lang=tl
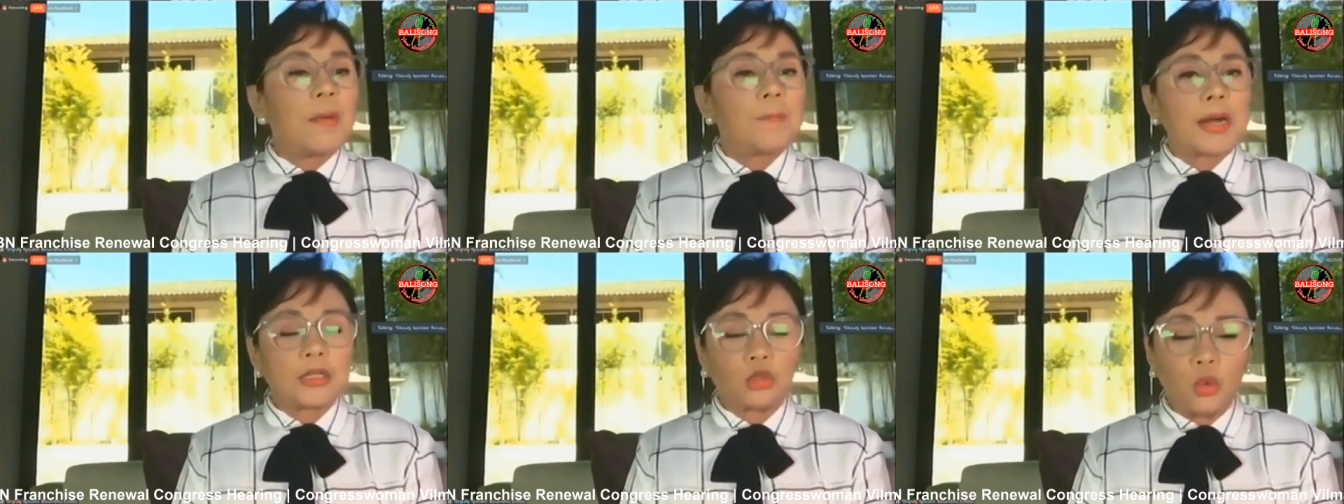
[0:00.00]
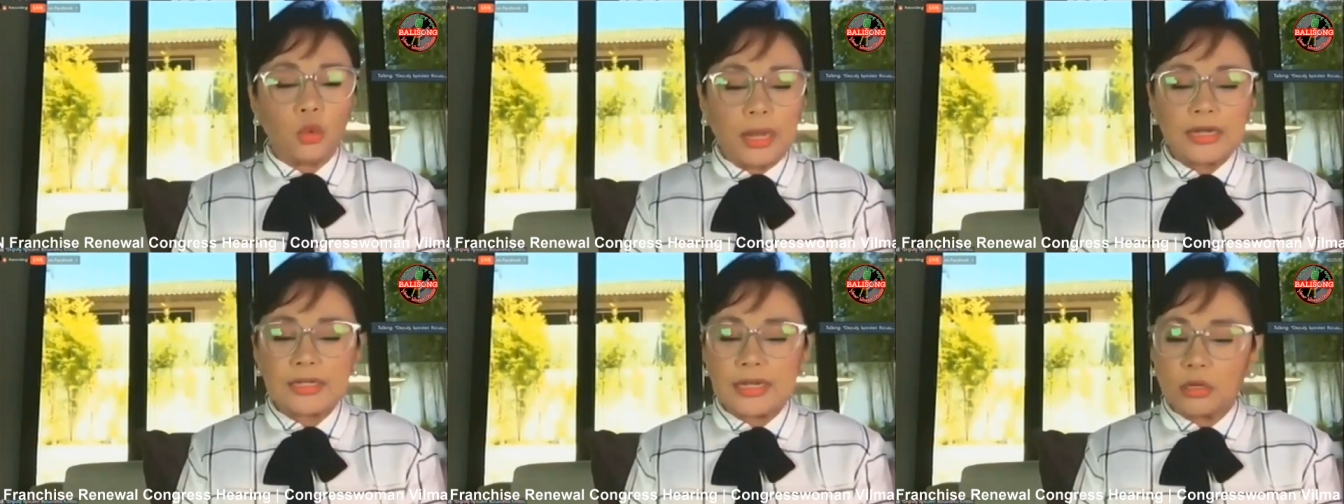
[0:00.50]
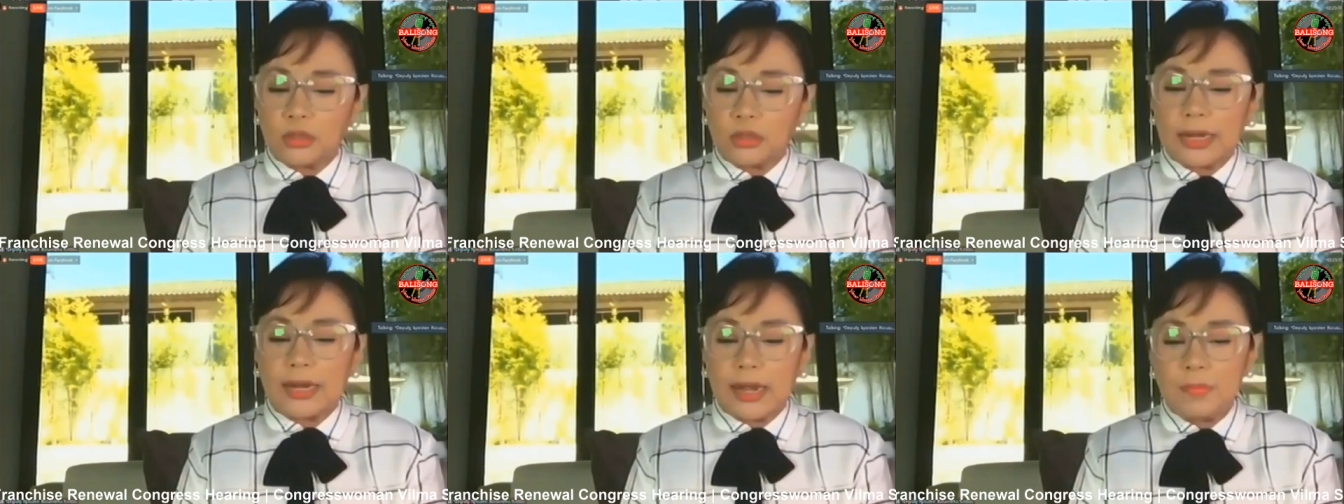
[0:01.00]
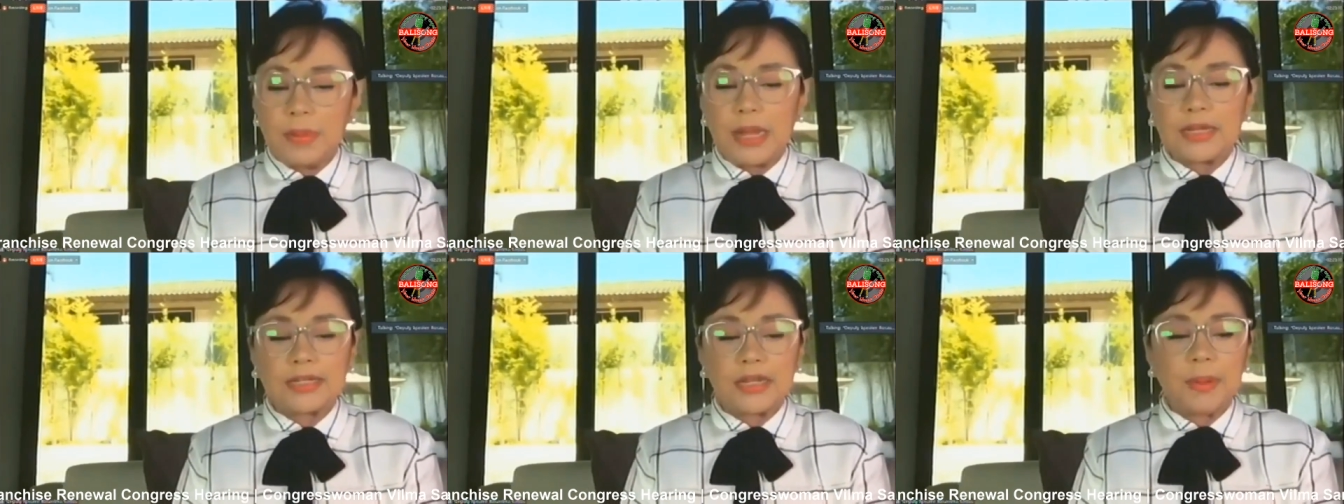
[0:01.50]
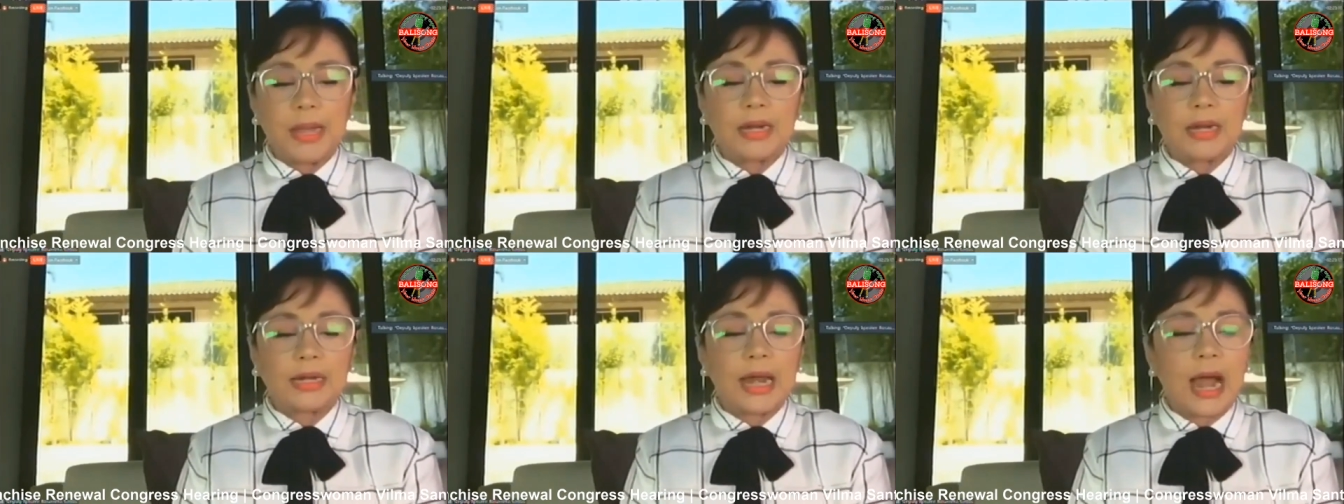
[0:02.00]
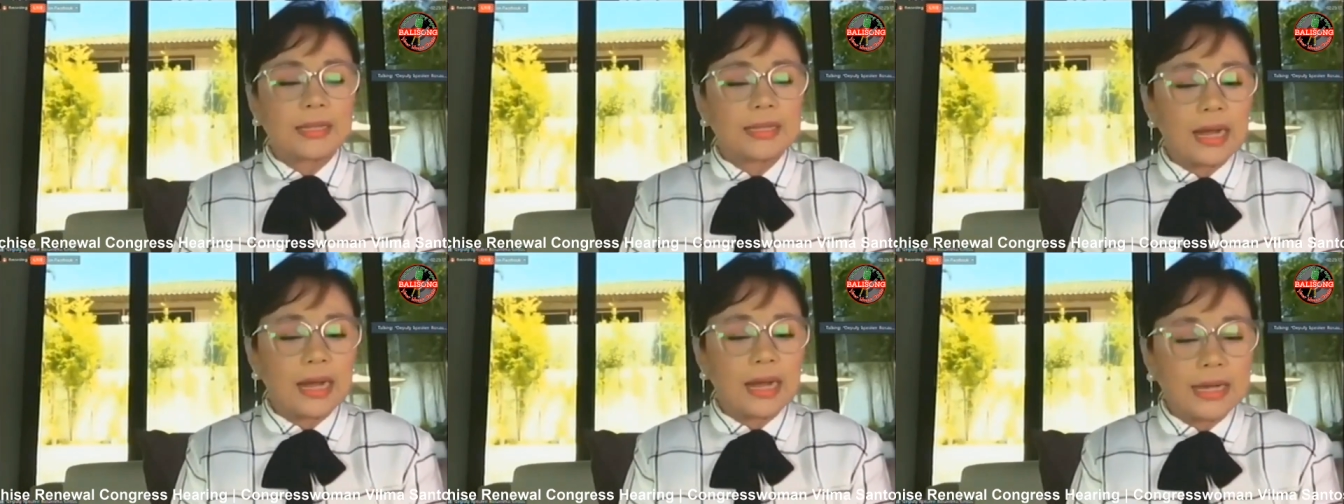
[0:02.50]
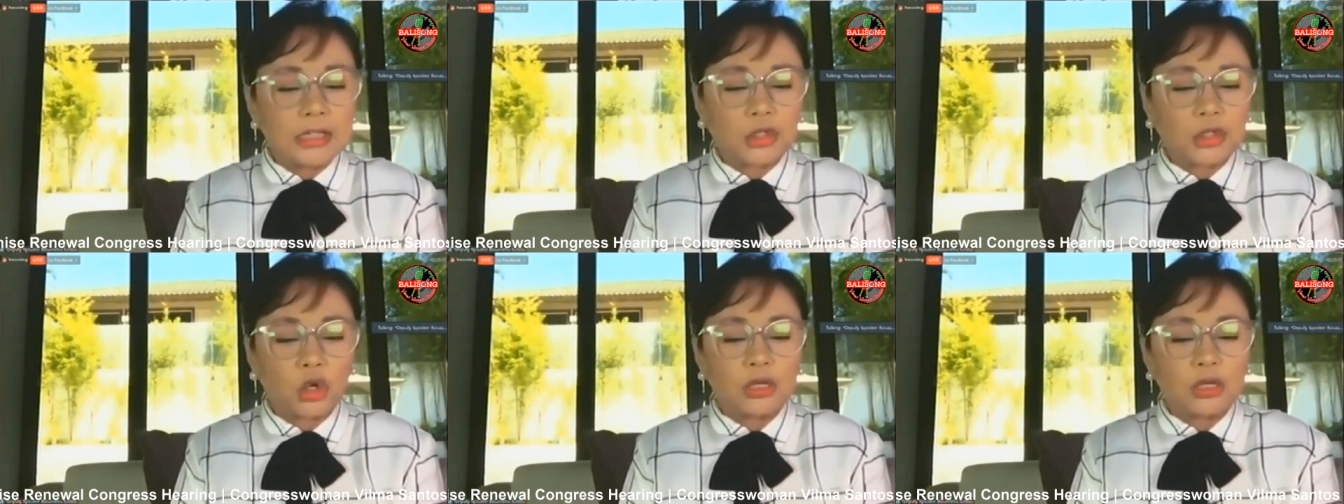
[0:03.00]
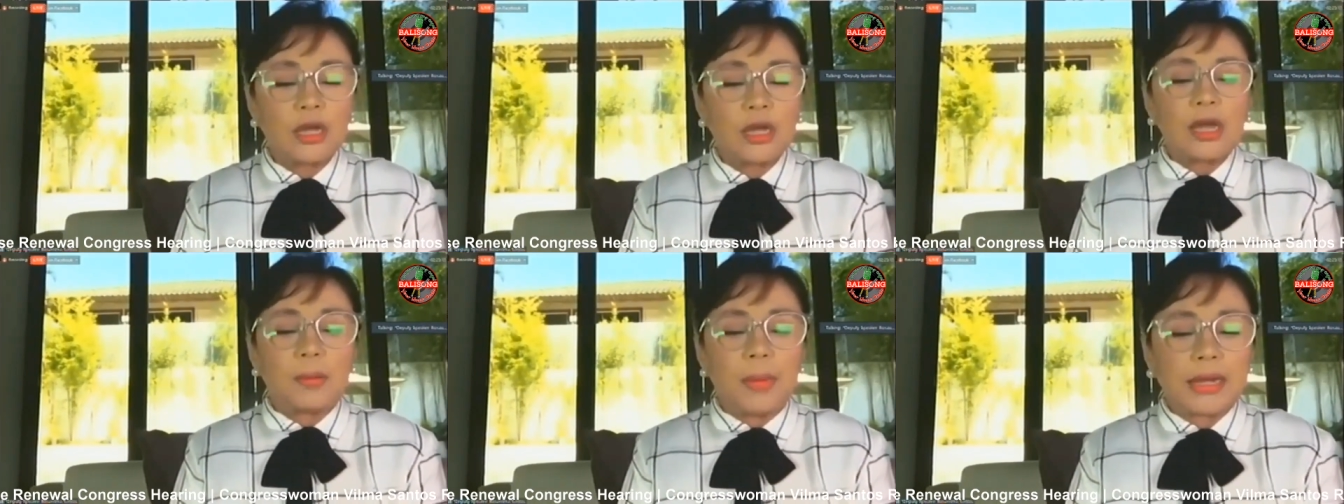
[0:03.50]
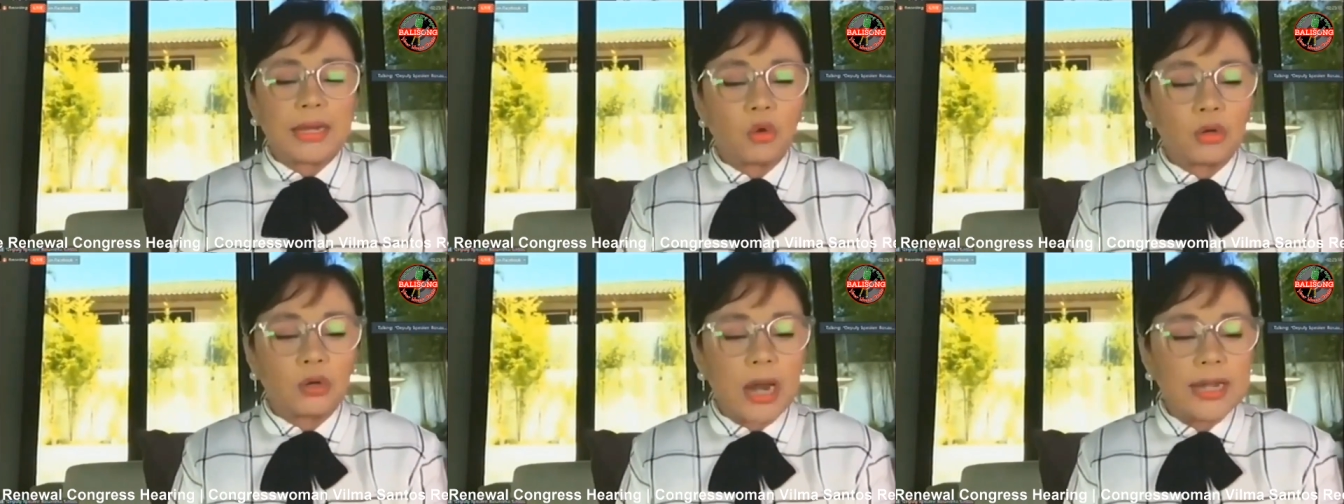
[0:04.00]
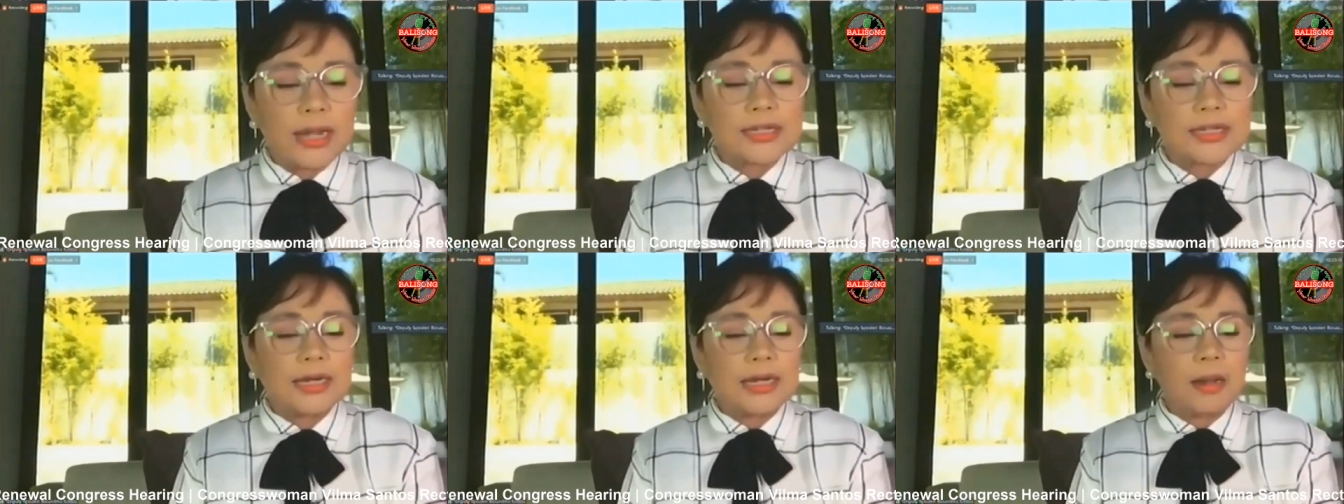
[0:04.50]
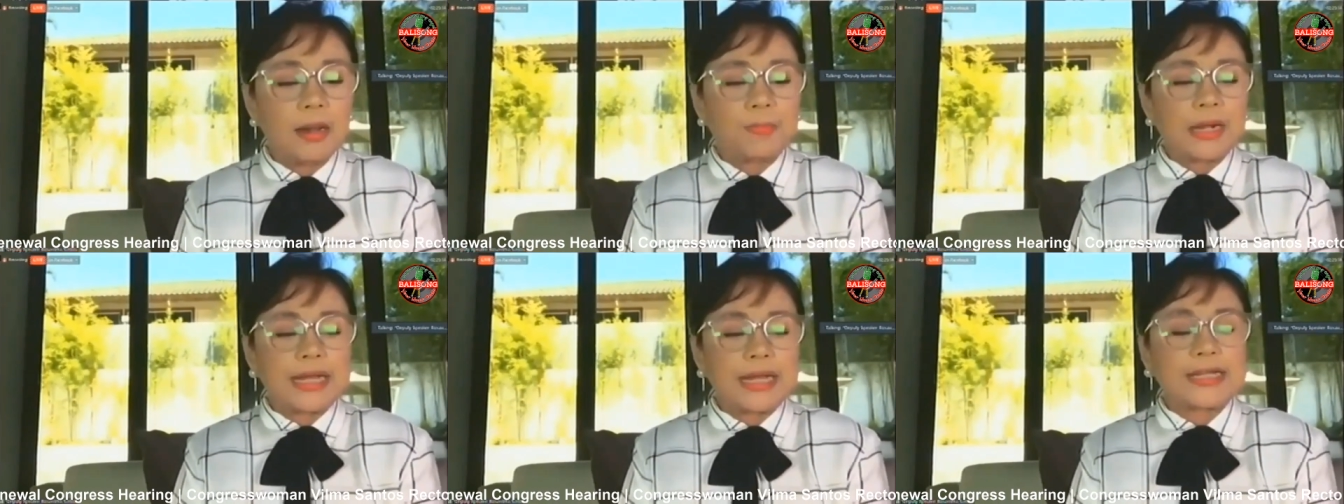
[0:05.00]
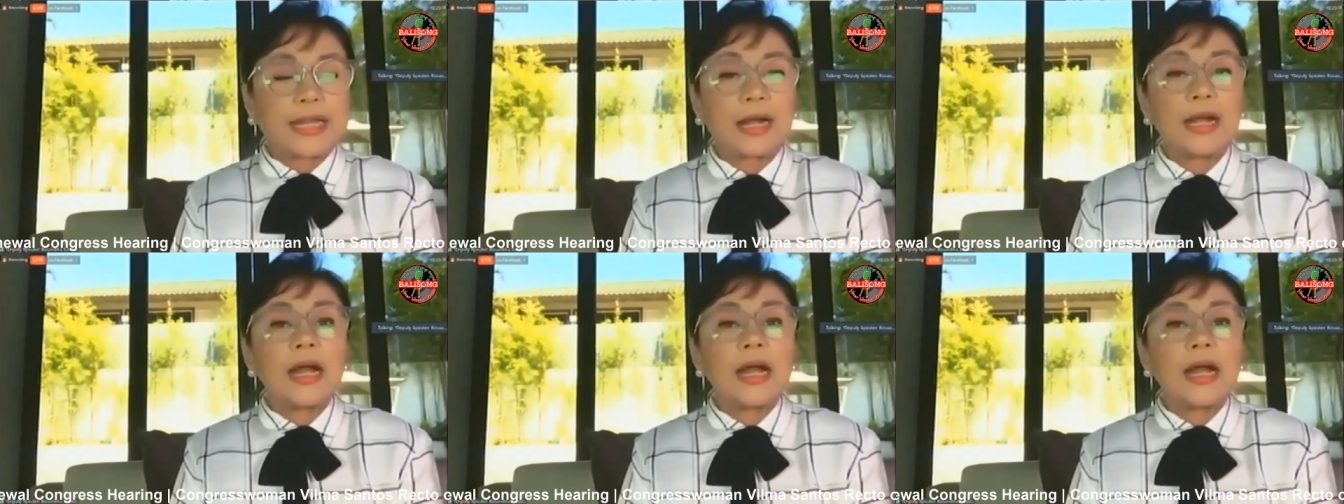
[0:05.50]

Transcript: para tuwirang sagutin ng ABS-CBN ang lahat ng aligasyon na may kaugnayan sa kanilang prangkisa